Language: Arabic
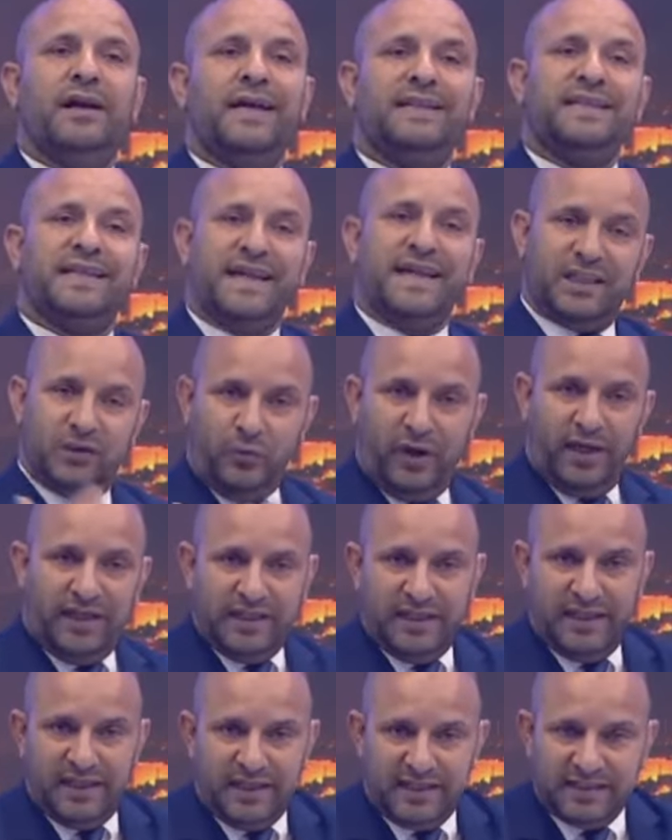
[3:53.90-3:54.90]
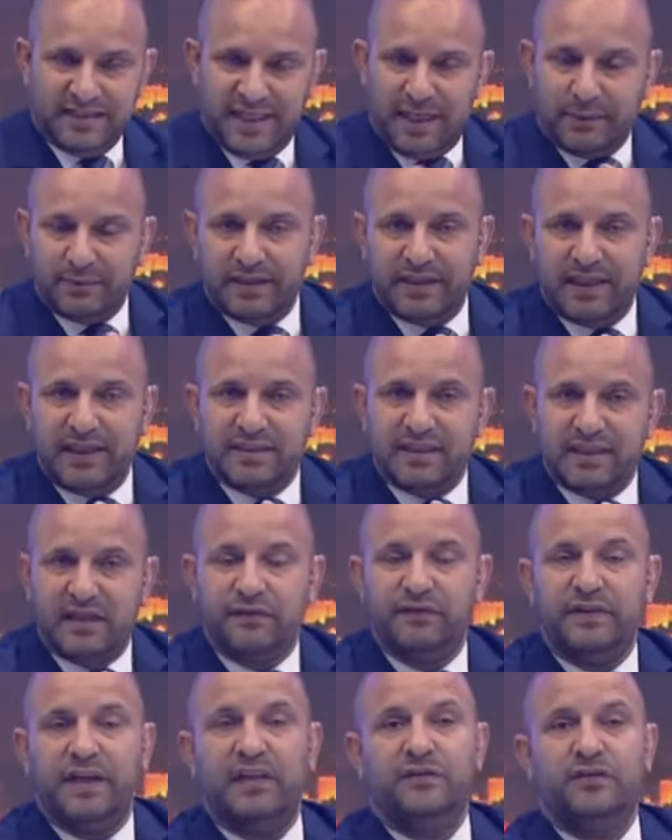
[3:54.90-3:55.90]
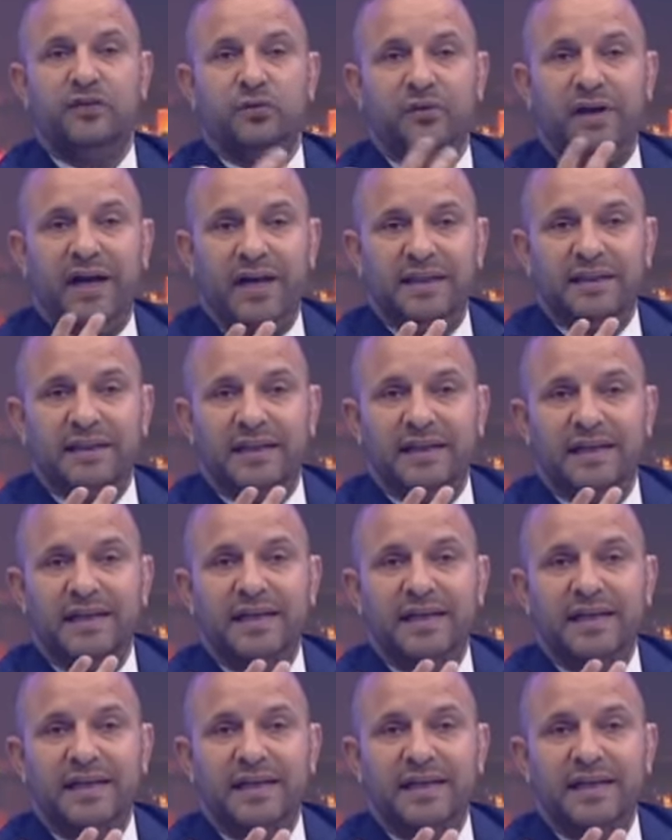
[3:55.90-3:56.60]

حتى راحت وعينا سي عبد الناصر في 2001